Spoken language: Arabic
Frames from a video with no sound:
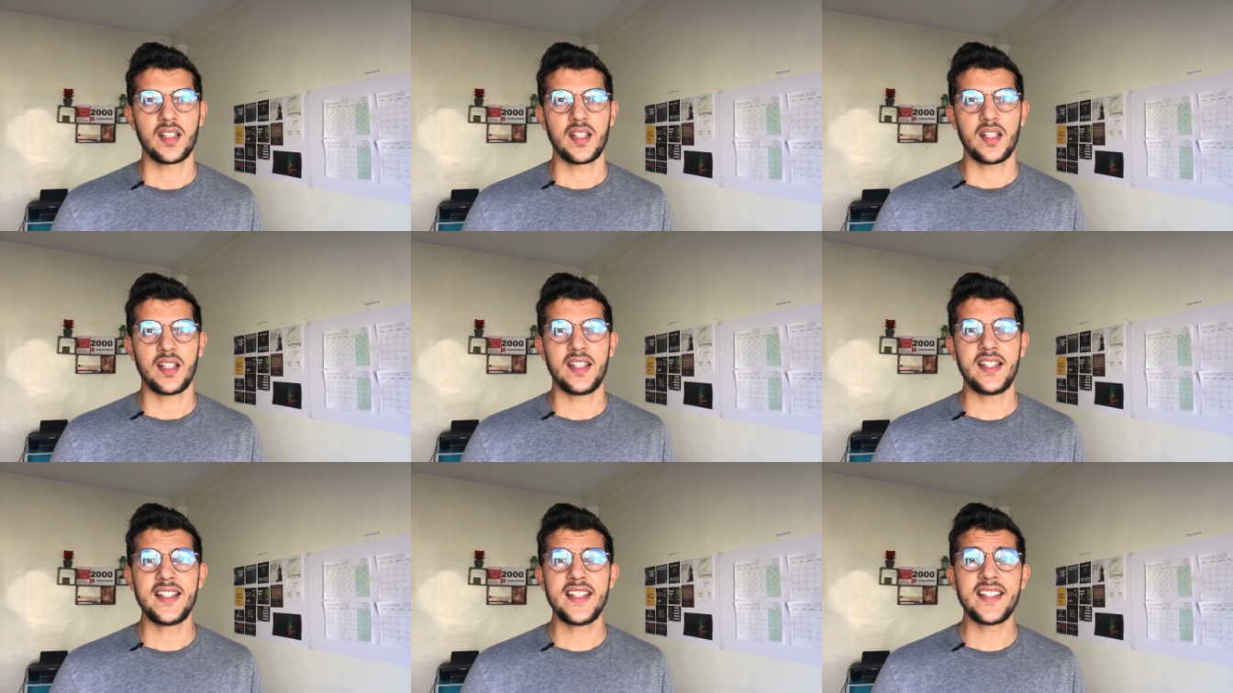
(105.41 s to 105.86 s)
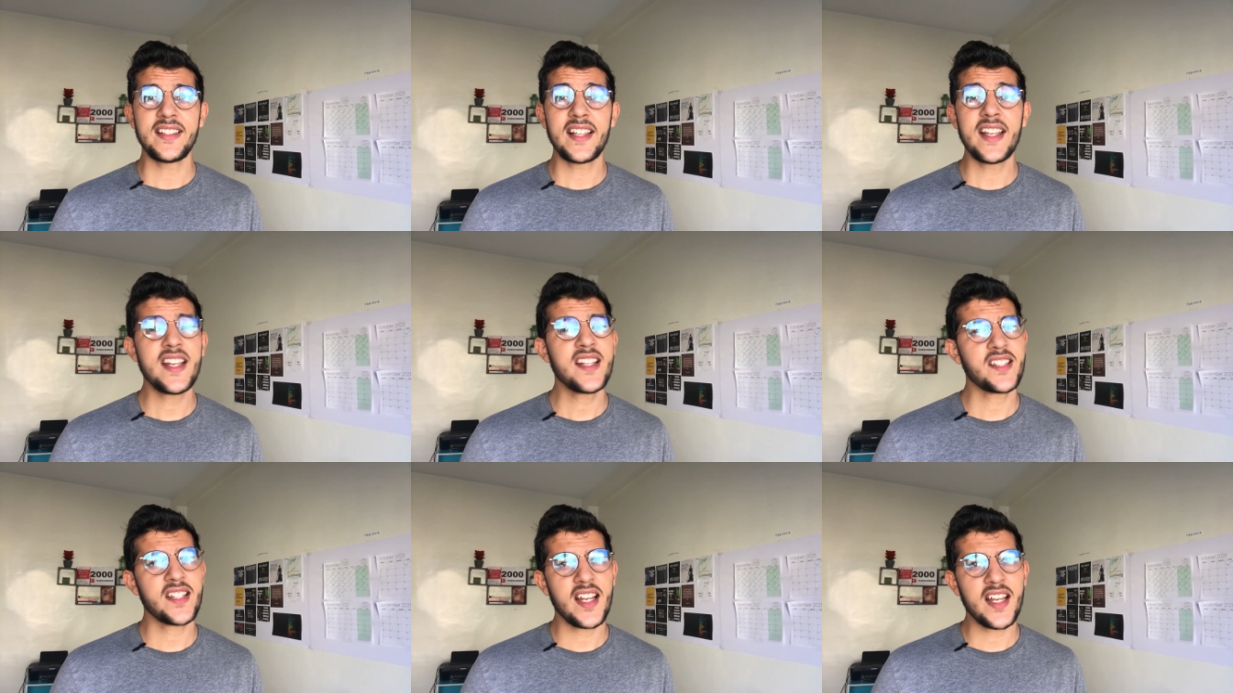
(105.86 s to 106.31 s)
اللي
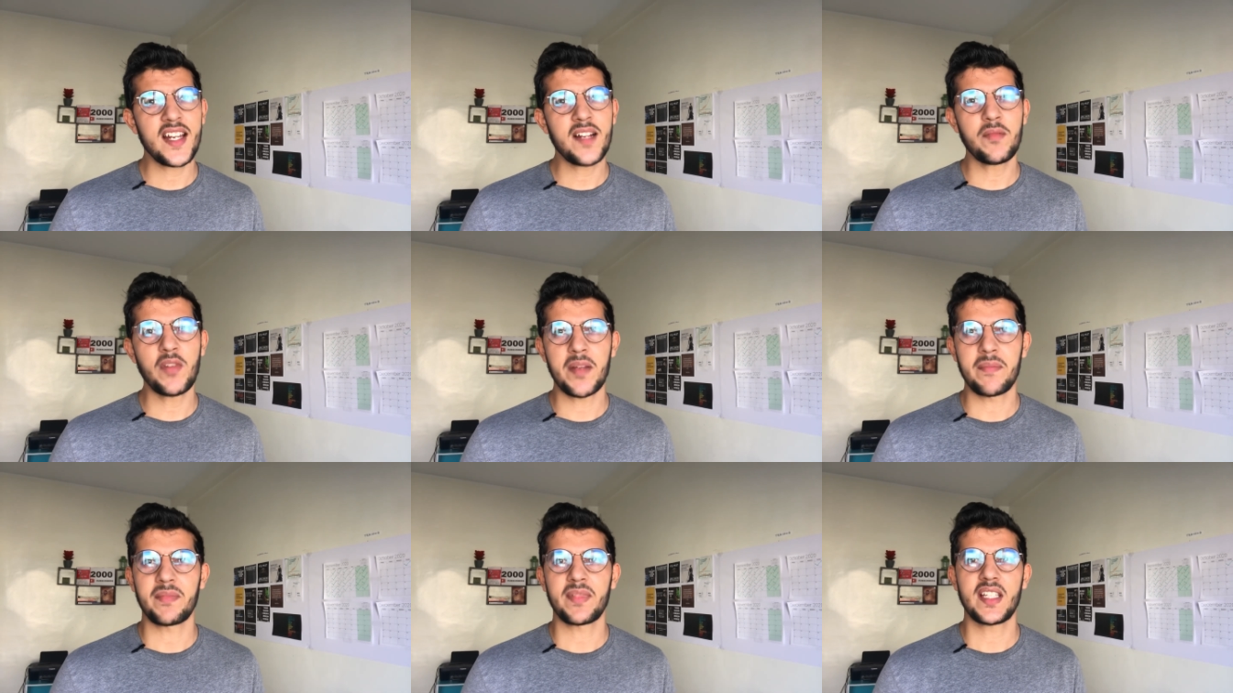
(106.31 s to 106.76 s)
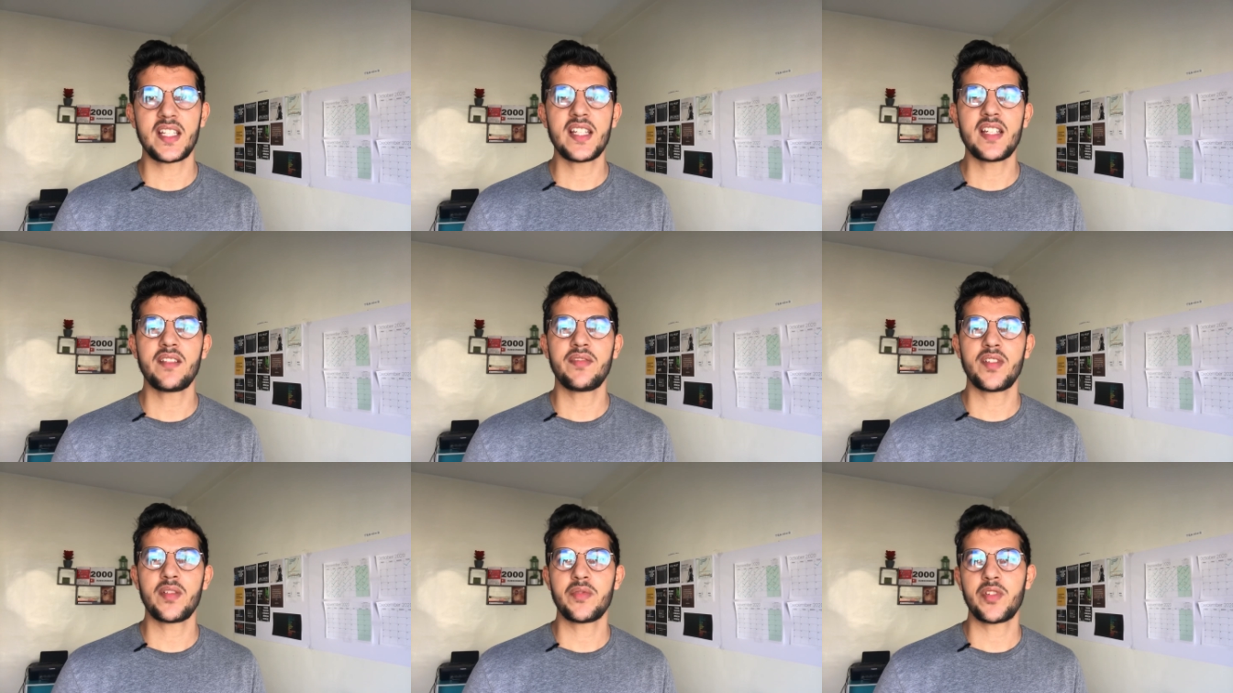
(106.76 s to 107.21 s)
ديجا انا مهم كاينين
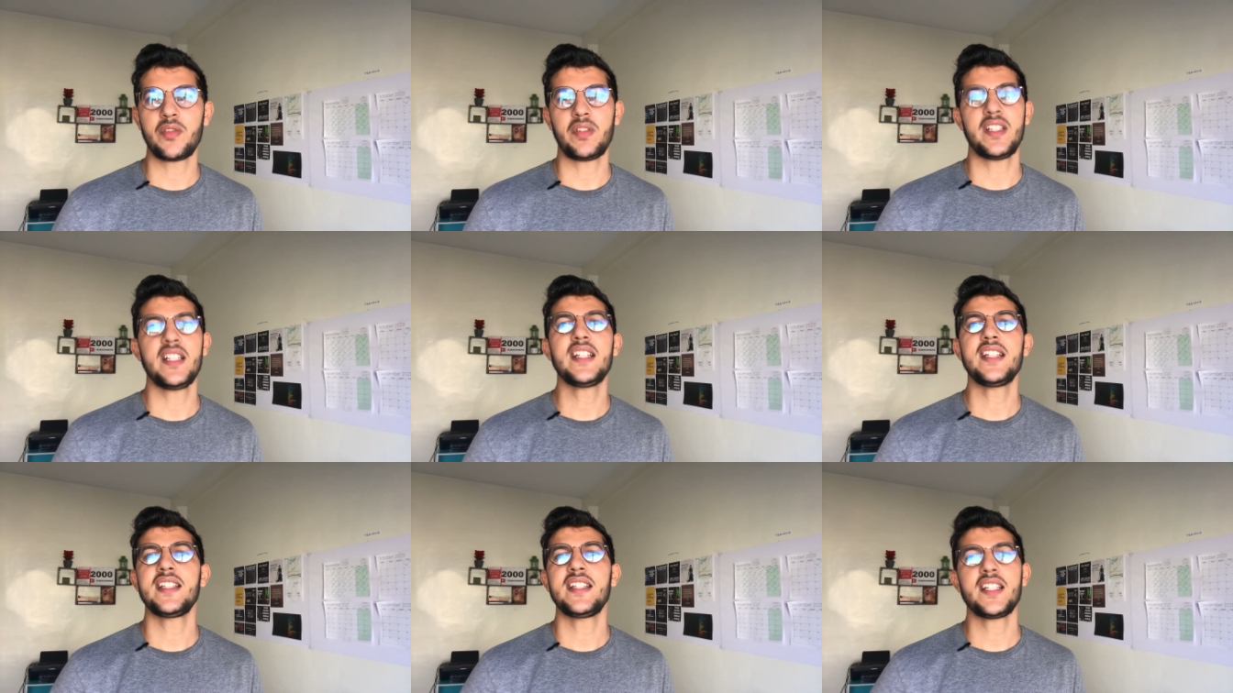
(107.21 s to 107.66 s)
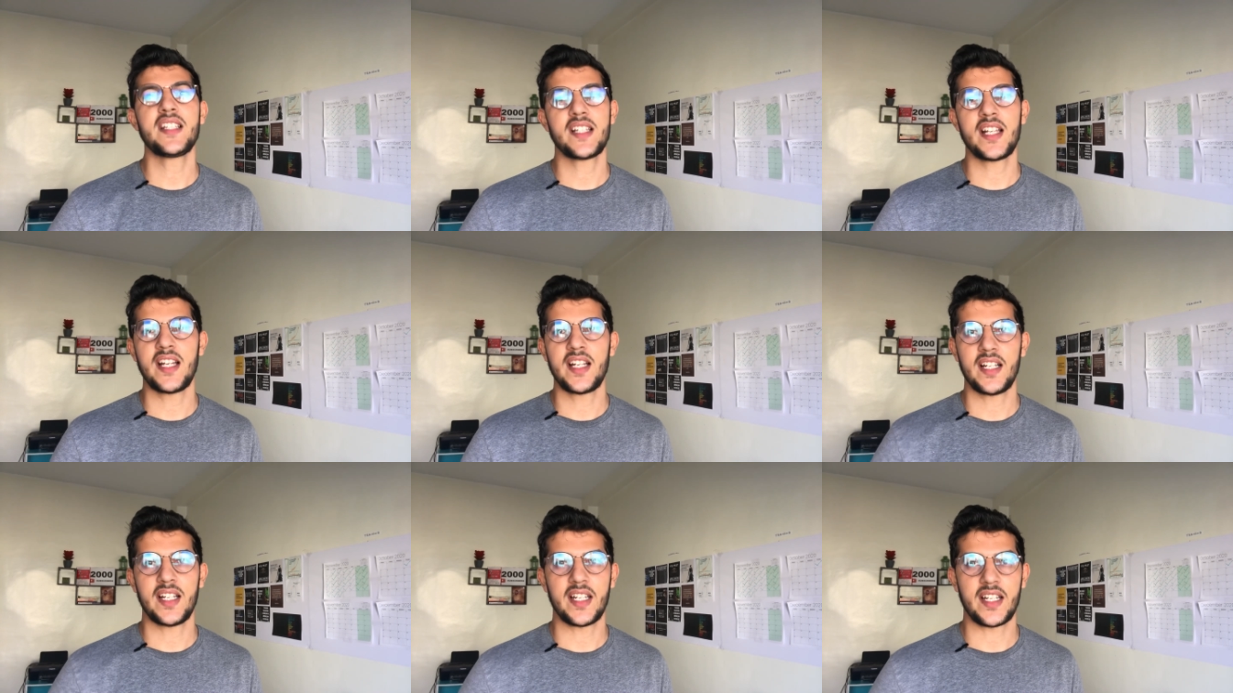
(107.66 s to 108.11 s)
فيهم شي وحدين اللي ديجا
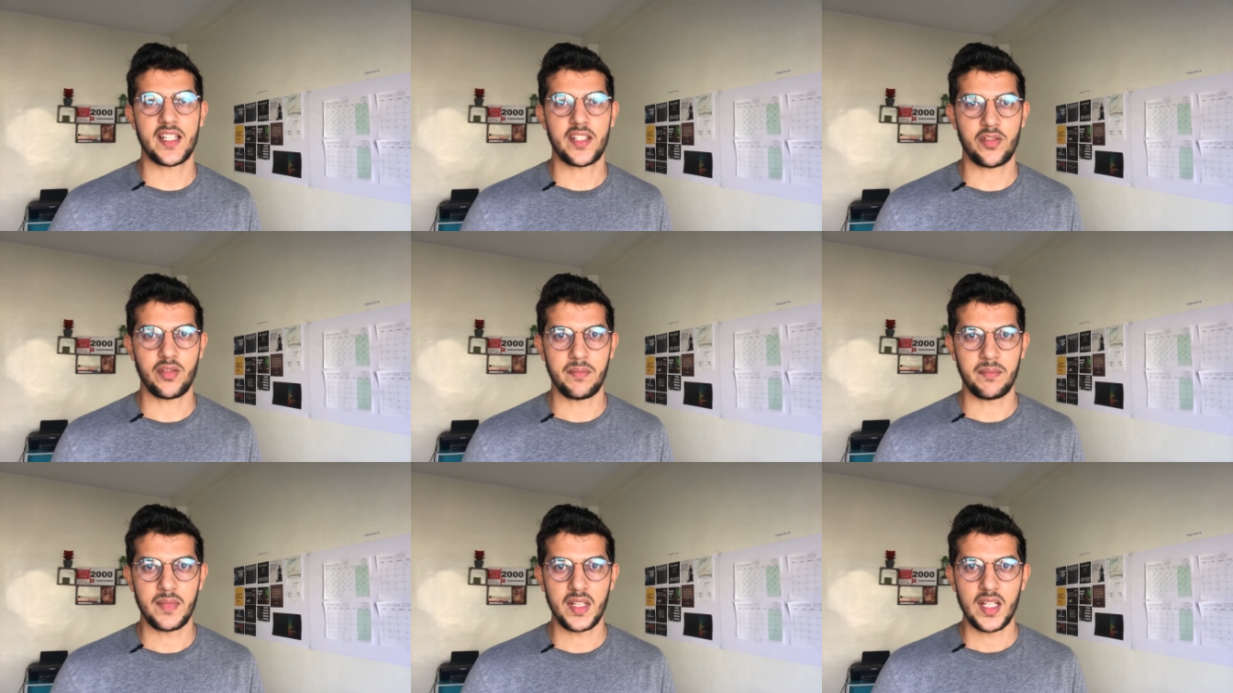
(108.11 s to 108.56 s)
انا قريتهم